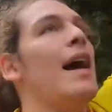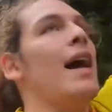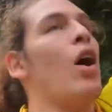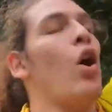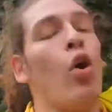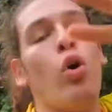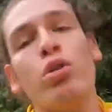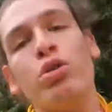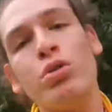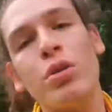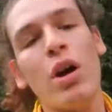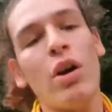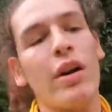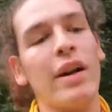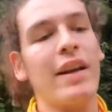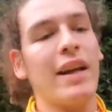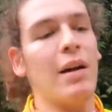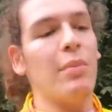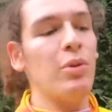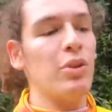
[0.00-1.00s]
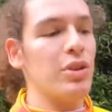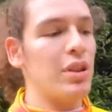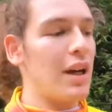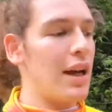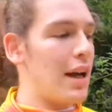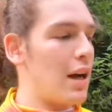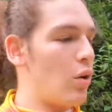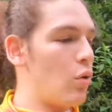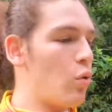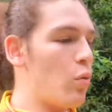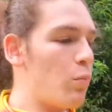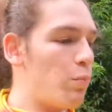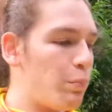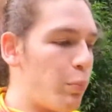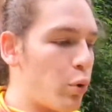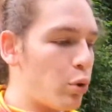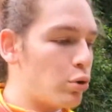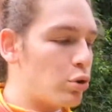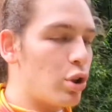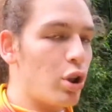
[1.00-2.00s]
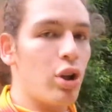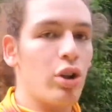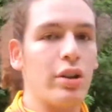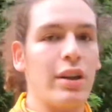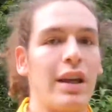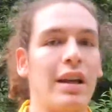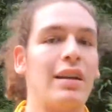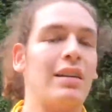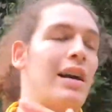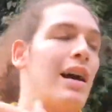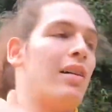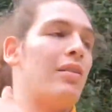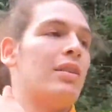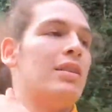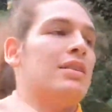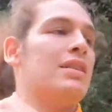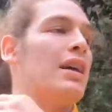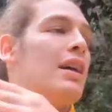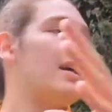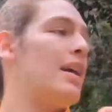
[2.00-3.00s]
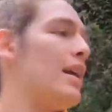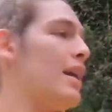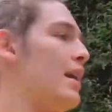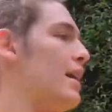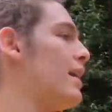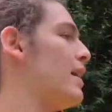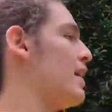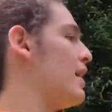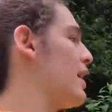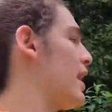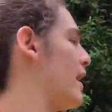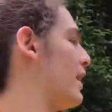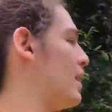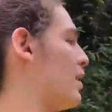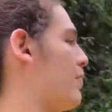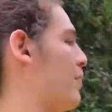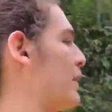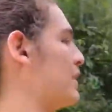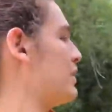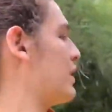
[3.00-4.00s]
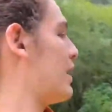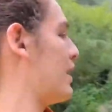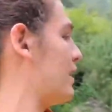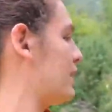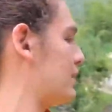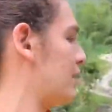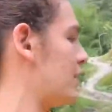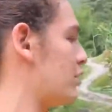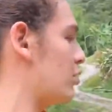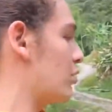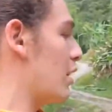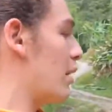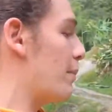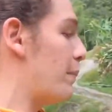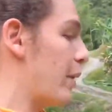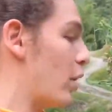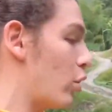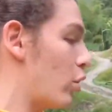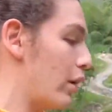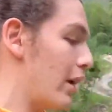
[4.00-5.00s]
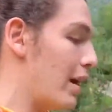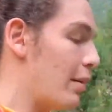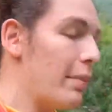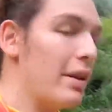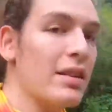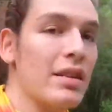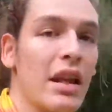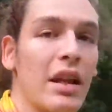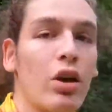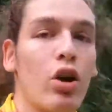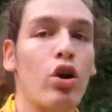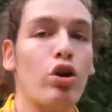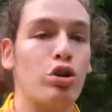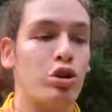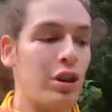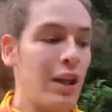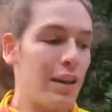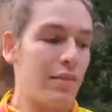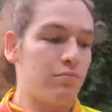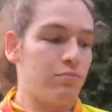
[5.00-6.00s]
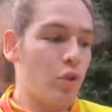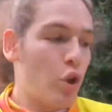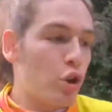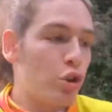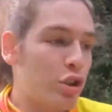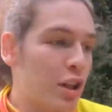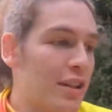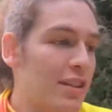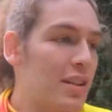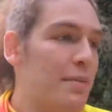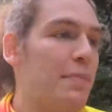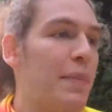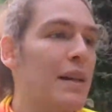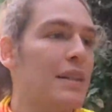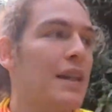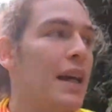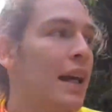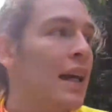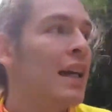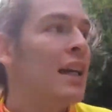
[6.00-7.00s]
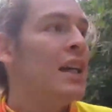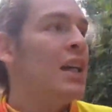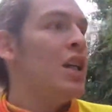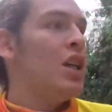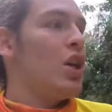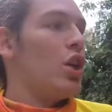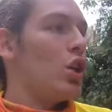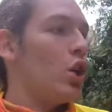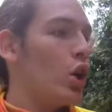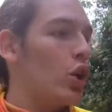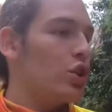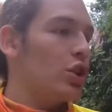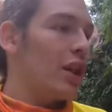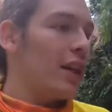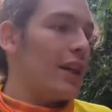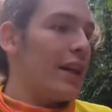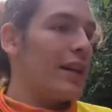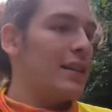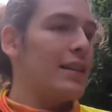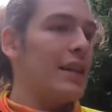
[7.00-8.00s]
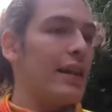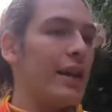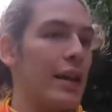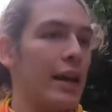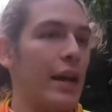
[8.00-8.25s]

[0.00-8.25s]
Justo ahora llegamos a un punto donde el carro está aquí y hay que pasar esta zona, pero realmente no sé, no sé si pasar, no sé qué hacer.